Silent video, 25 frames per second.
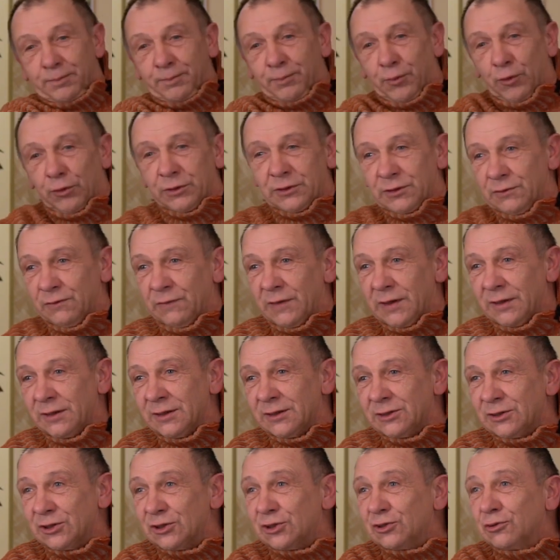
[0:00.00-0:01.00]
пол
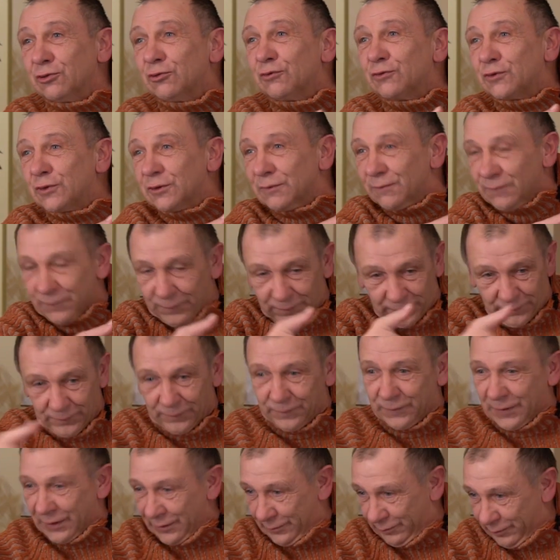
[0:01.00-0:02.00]
дивана зашло уже
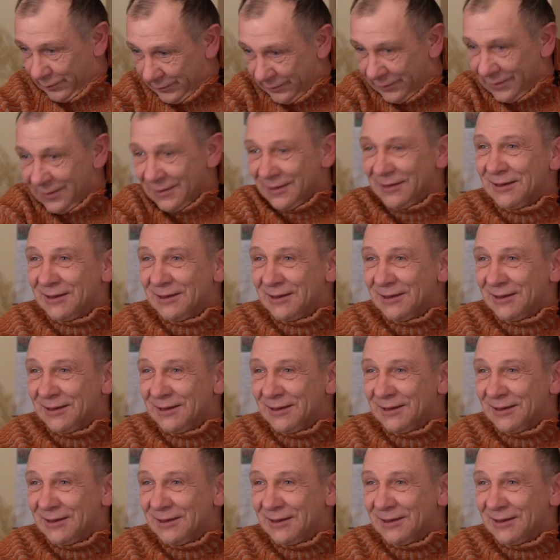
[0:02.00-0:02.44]
как бы